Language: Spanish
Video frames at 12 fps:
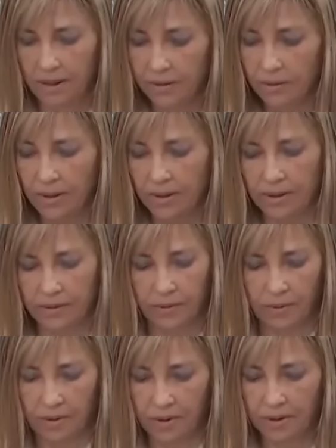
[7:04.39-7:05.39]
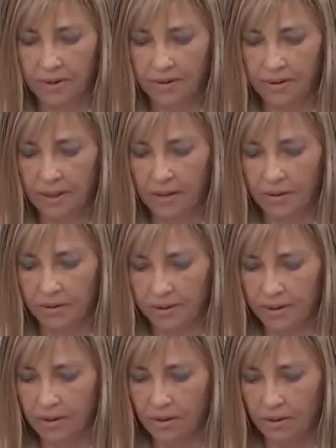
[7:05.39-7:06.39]
Es una de las funciones que el
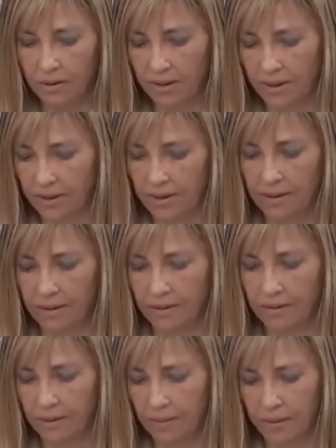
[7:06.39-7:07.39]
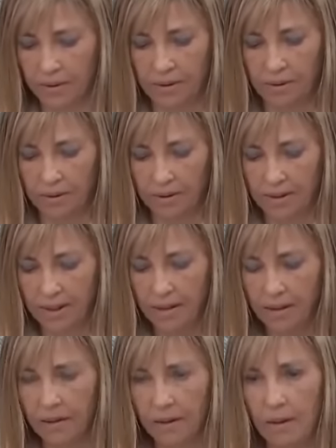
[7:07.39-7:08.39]
Consejo General del Poder
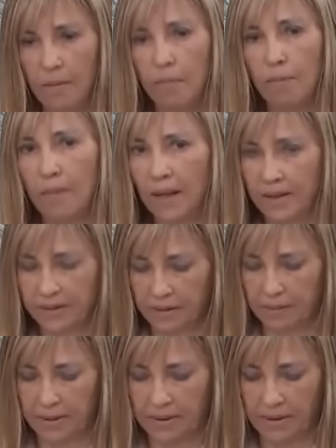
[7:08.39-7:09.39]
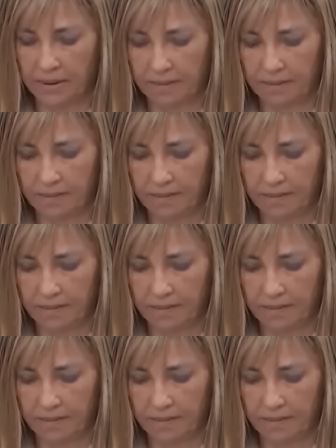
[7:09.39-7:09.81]
Judicial va a desempeñar.